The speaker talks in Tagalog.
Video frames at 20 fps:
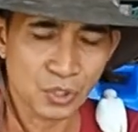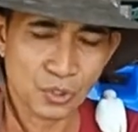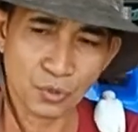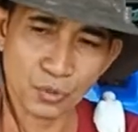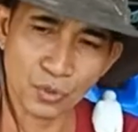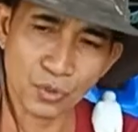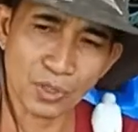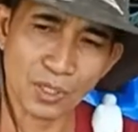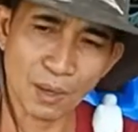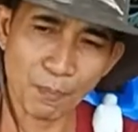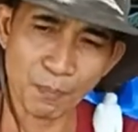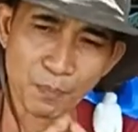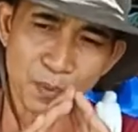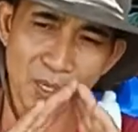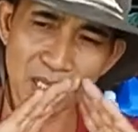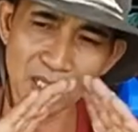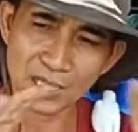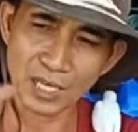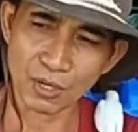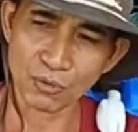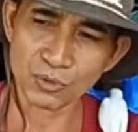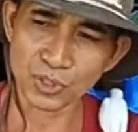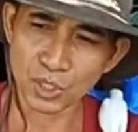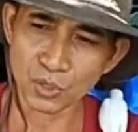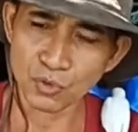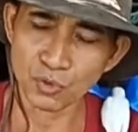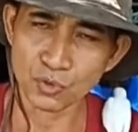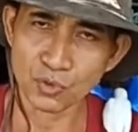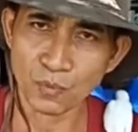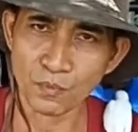So yung nakita ko
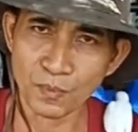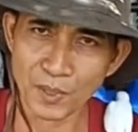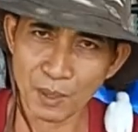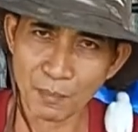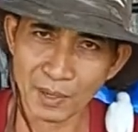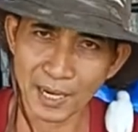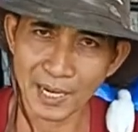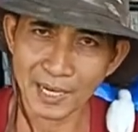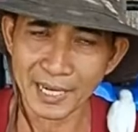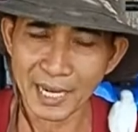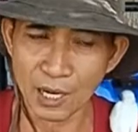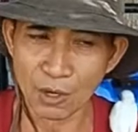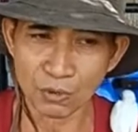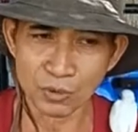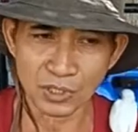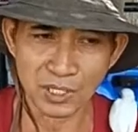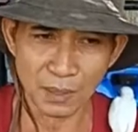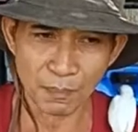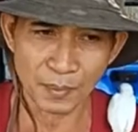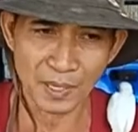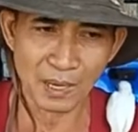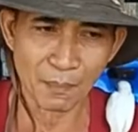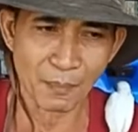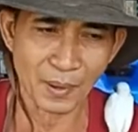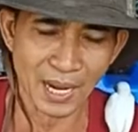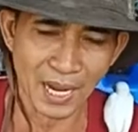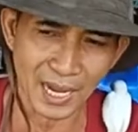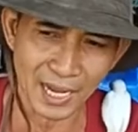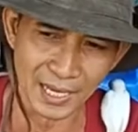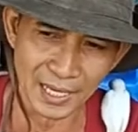sa YouTube na yung mga dahon sila
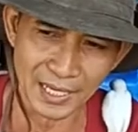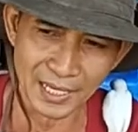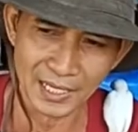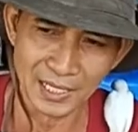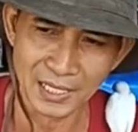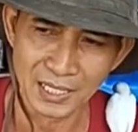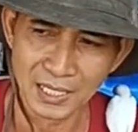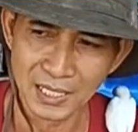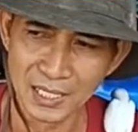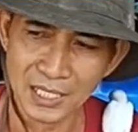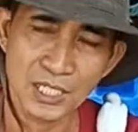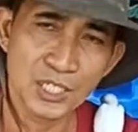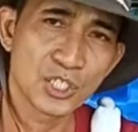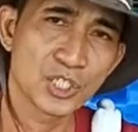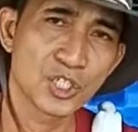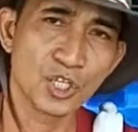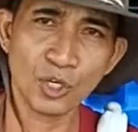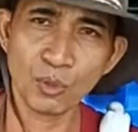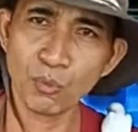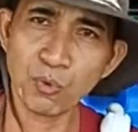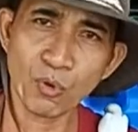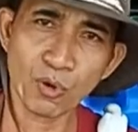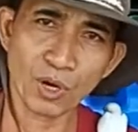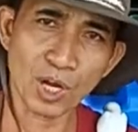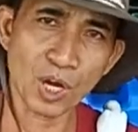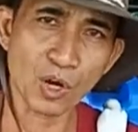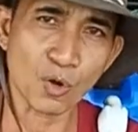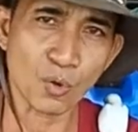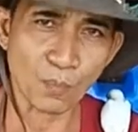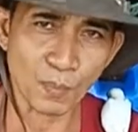pinapakain,
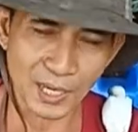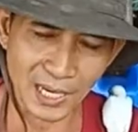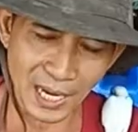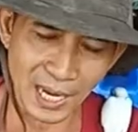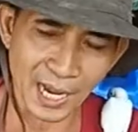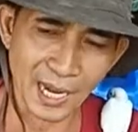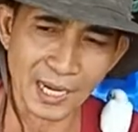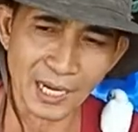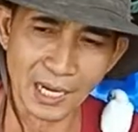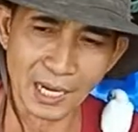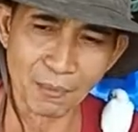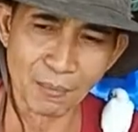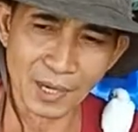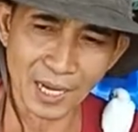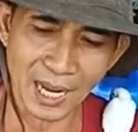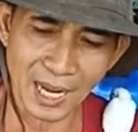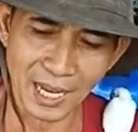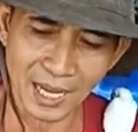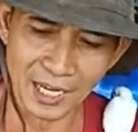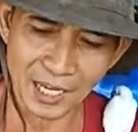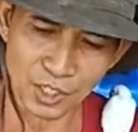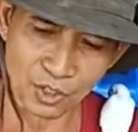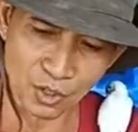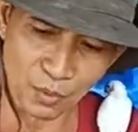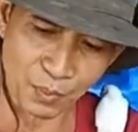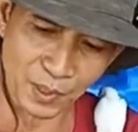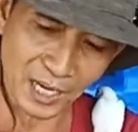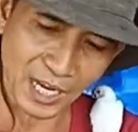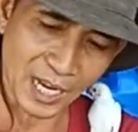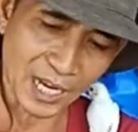sinubukan ko pinakain ng kumakain.
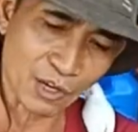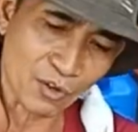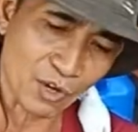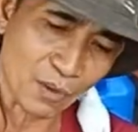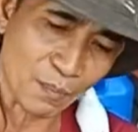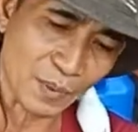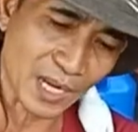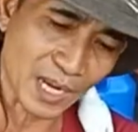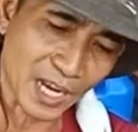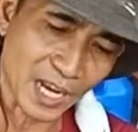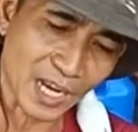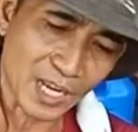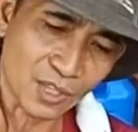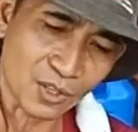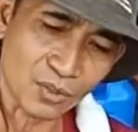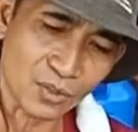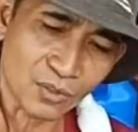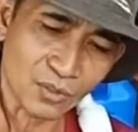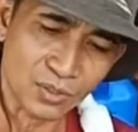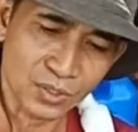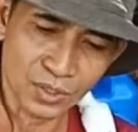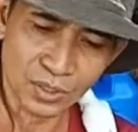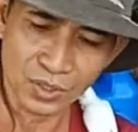Ito, pinakain ko ng pinakain to.